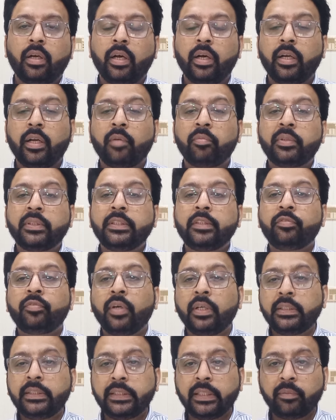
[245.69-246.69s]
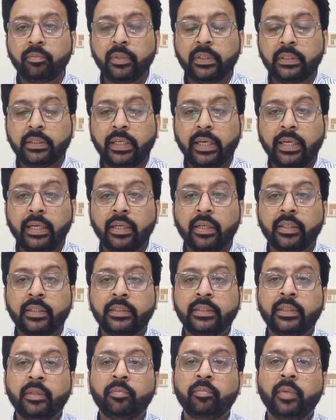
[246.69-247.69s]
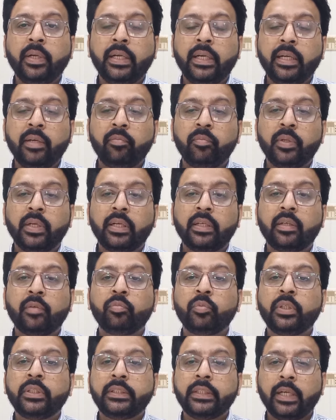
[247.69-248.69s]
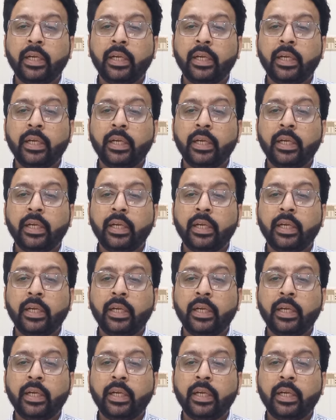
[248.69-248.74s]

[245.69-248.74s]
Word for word: अगर आप किसी फंक्शन में गए हैं किसी मीटिंग में या अपने